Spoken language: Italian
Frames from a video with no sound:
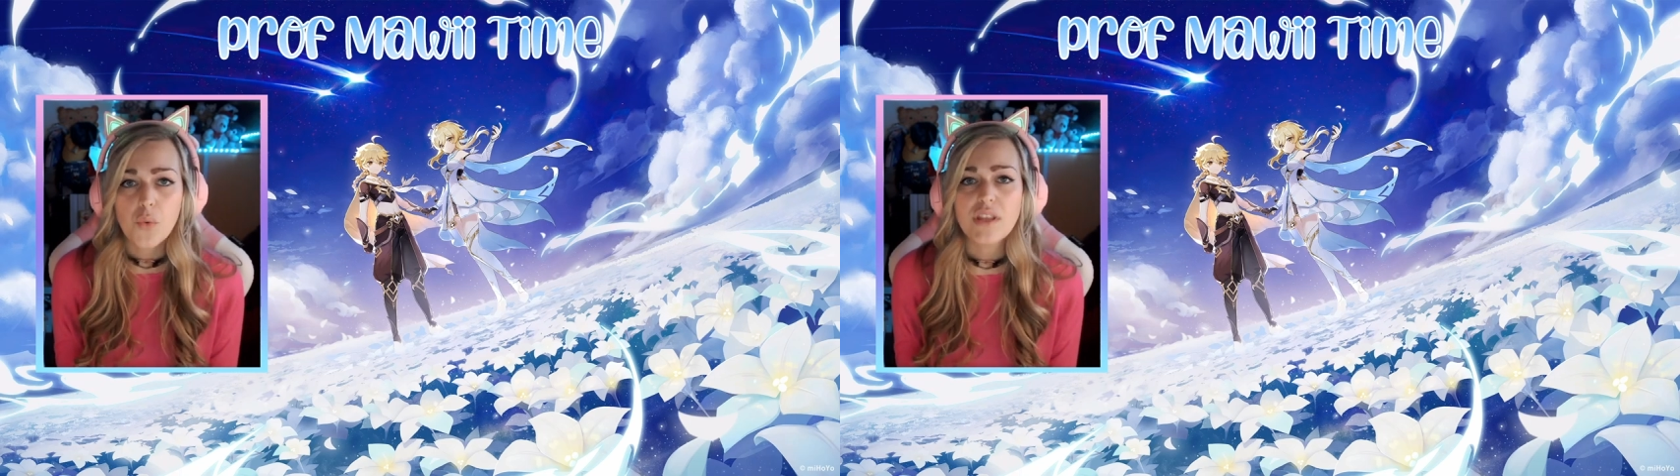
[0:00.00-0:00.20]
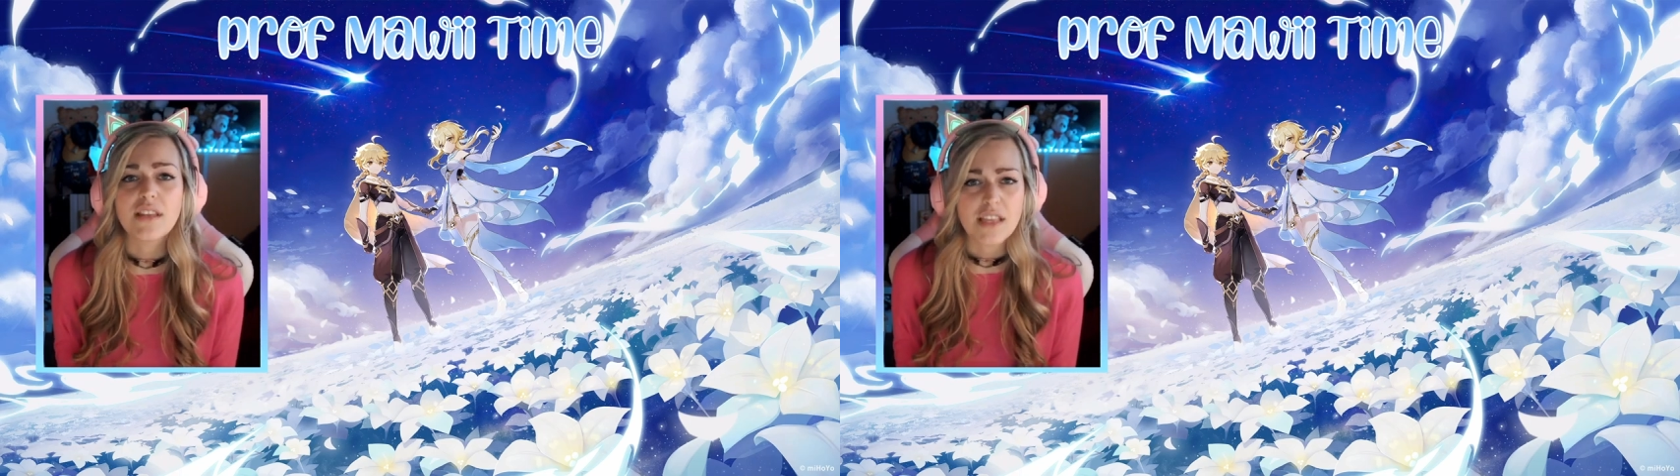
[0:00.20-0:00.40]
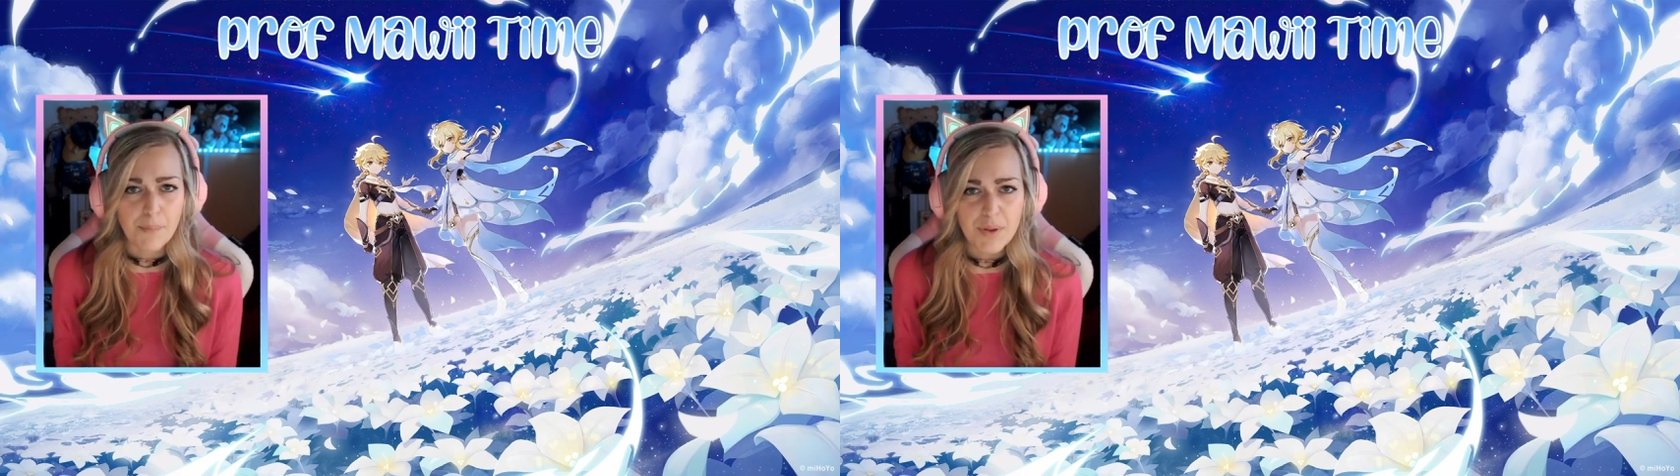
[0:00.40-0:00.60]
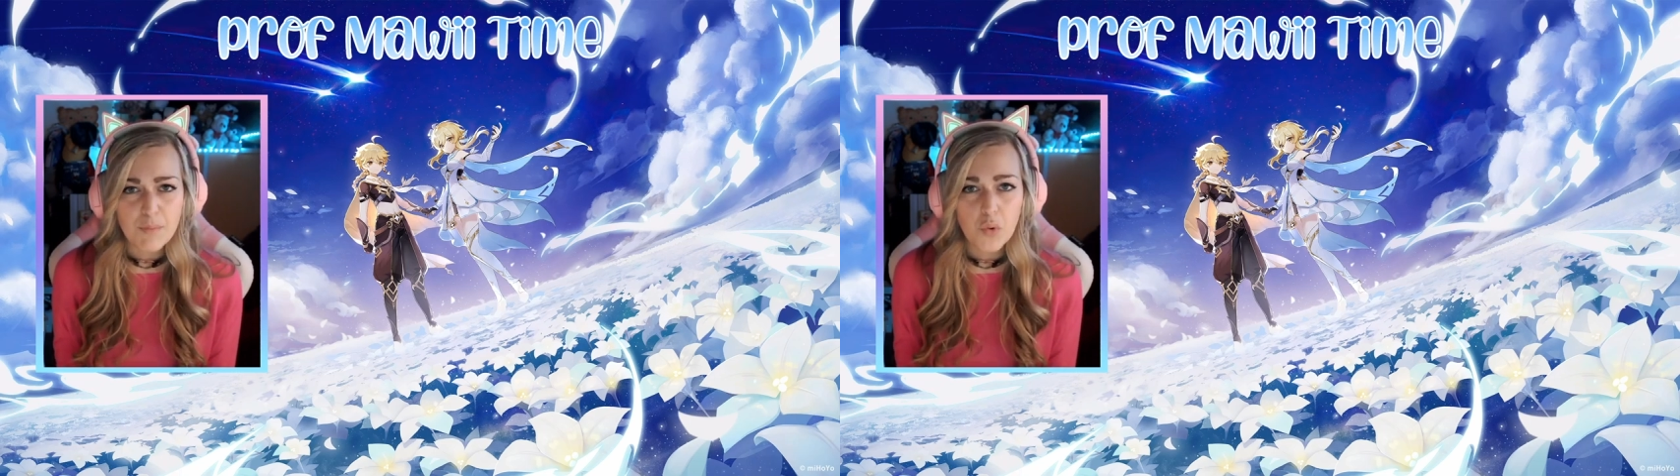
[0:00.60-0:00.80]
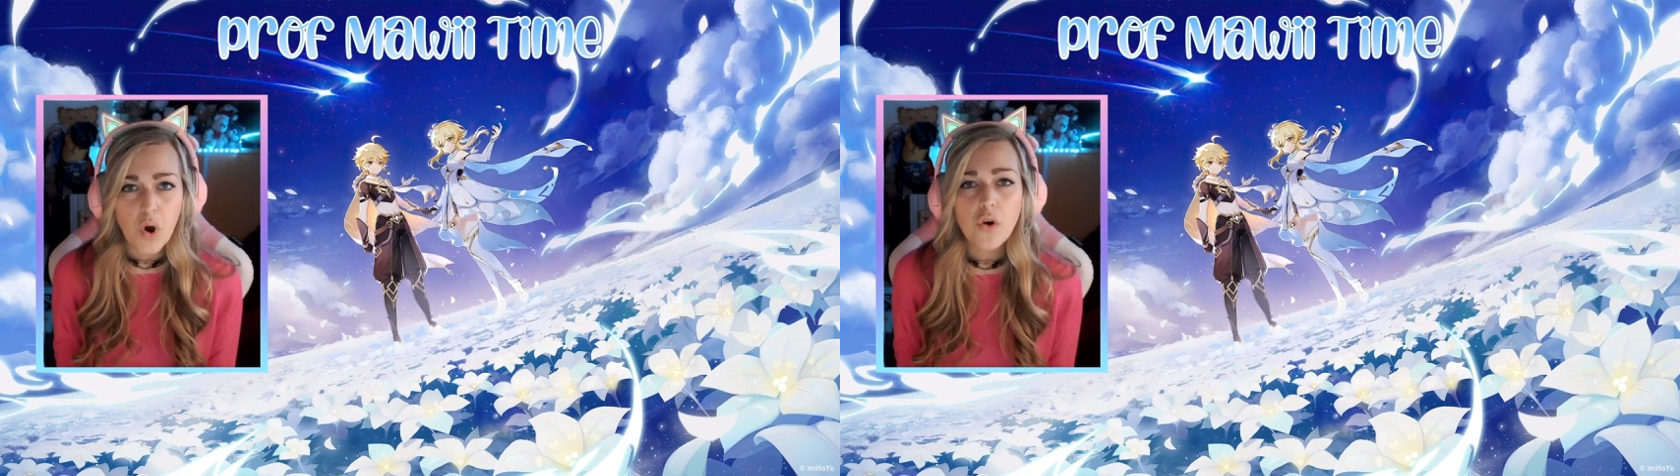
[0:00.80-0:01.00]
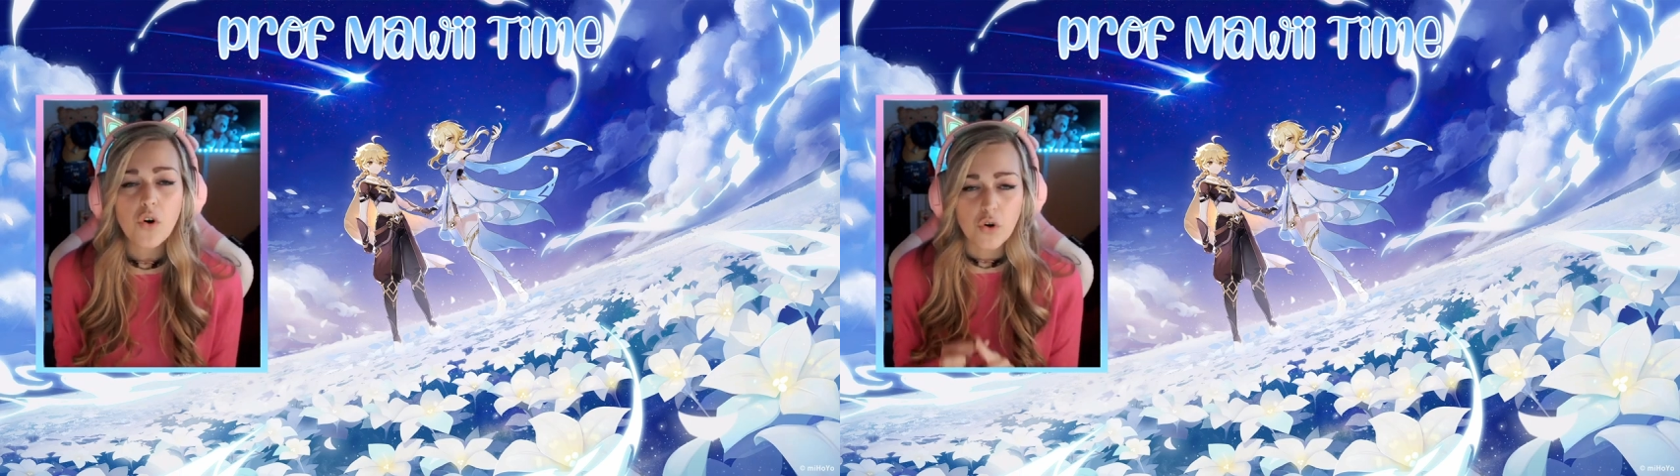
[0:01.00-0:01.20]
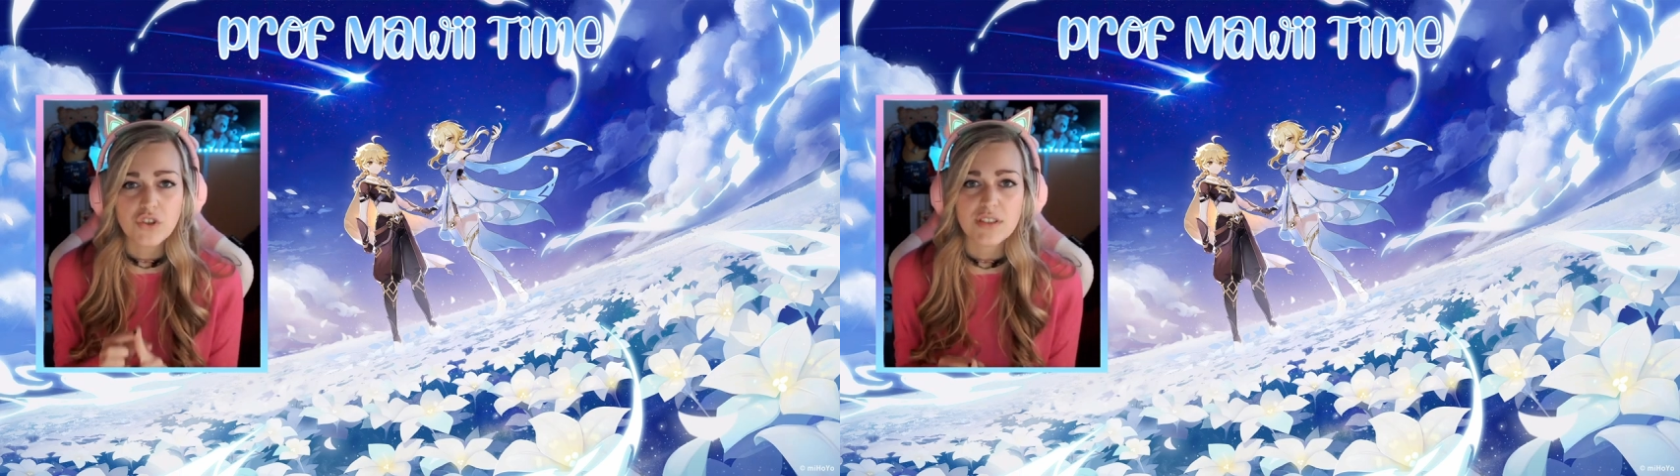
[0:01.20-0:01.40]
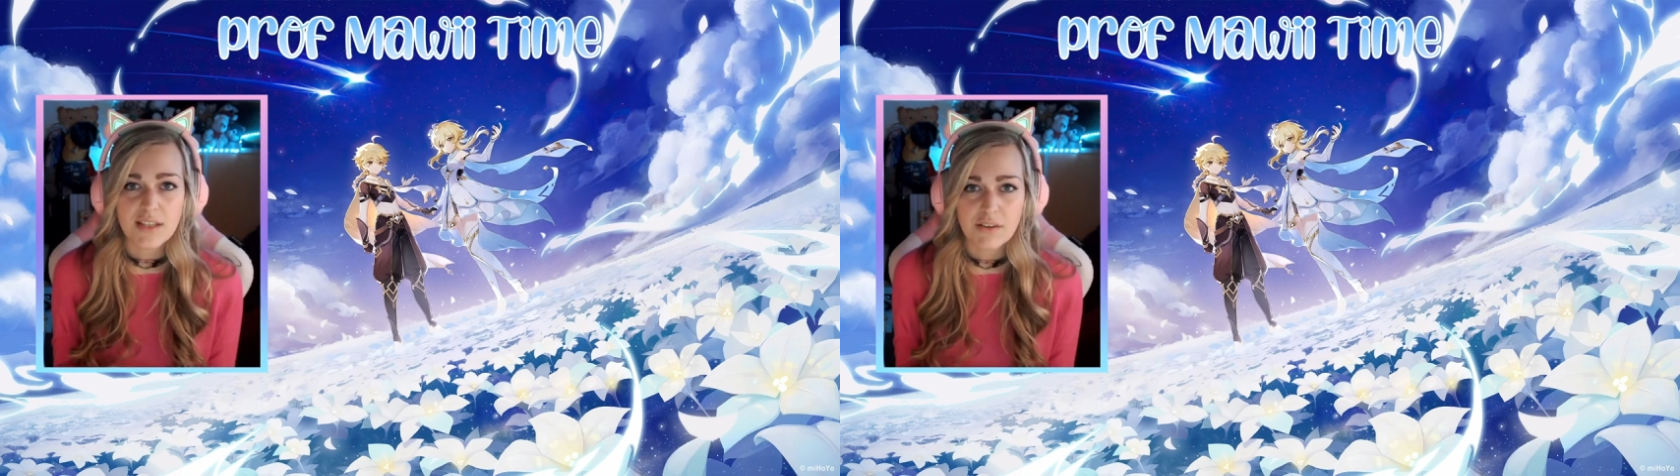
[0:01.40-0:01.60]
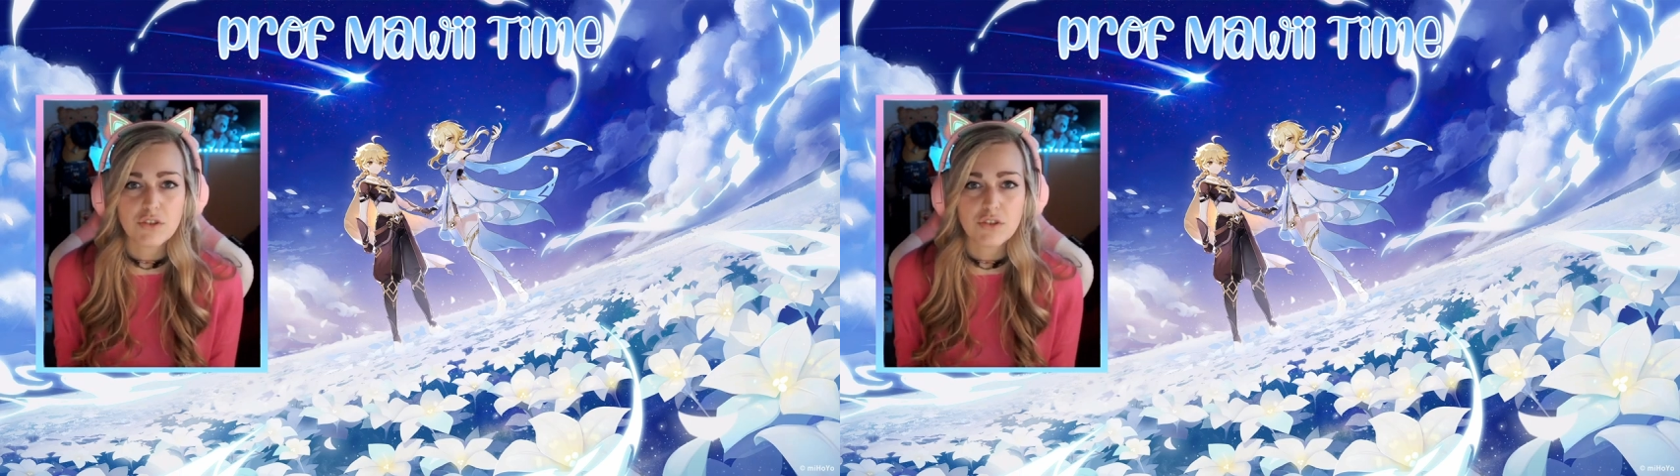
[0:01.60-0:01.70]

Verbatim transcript: Quindi in primo luogo concentratevi